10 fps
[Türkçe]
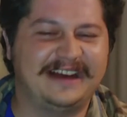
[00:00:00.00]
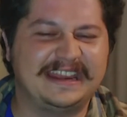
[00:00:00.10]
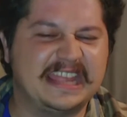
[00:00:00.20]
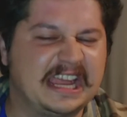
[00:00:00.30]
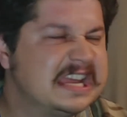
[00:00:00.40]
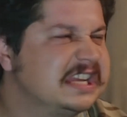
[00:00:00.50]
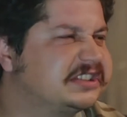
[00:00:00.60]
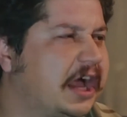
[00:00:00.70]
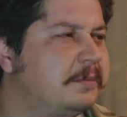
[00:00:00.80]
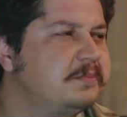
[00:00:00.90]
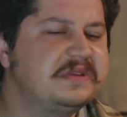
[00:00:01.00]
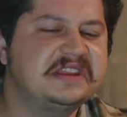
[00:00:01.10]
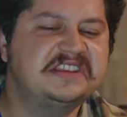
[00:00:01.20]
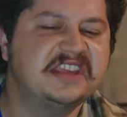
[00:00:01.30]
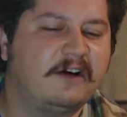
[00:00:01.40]
var. ya. Tam
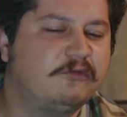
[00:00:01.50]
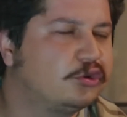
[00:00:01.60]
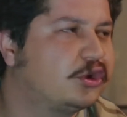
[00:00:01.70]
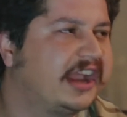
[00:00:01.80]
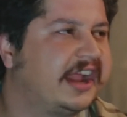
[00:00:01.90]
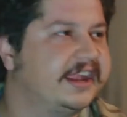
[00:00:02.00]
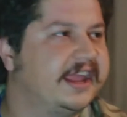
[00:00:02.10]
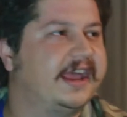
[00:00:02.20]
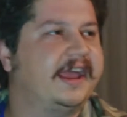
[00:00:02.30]
bir yavru kanarya.